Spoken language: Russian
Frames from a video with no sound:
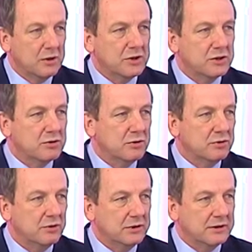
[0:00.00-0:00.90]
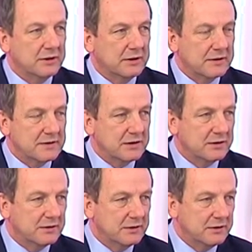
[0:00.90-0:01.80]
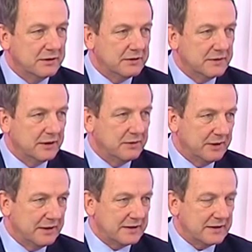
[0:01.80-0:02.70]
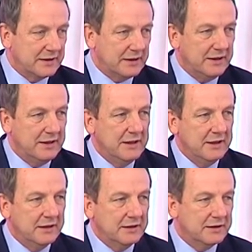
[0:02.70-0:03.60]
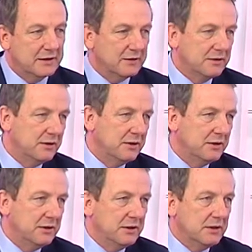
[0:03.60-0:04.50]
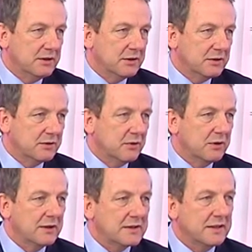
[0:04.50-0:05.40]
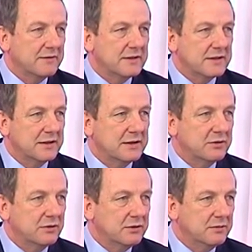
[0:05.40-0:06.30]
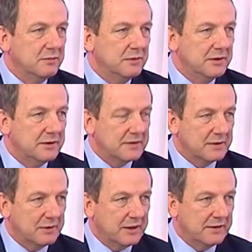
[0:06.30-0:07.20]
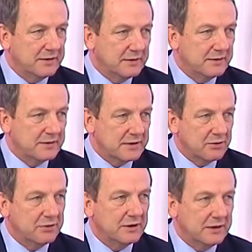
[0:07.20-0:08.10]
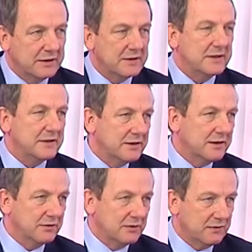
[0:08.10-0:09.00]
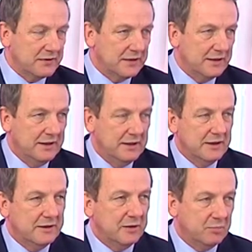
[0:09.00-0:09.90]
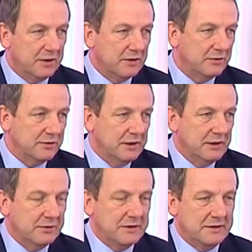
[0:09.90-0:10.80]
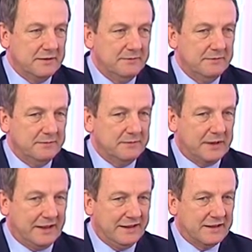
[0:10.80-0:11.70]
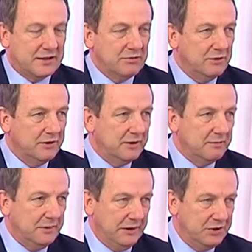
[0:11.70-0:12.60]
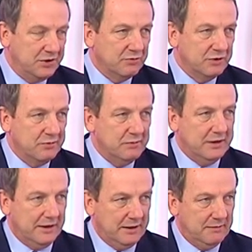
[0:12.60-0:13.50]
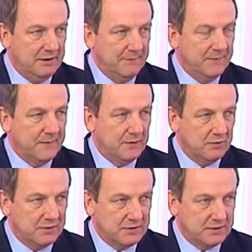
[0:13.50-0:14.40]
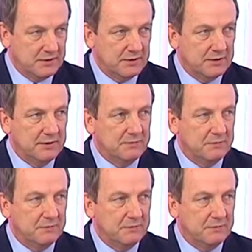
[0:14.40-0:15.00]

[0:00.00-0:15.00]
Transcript: более 600 тонн это э, силами ГСТК и где-то около 120 тонн мы собрали сторонние организации, те, которые возили uh на полигон. То есть традиционно мы ничего не меняем. То есть, э,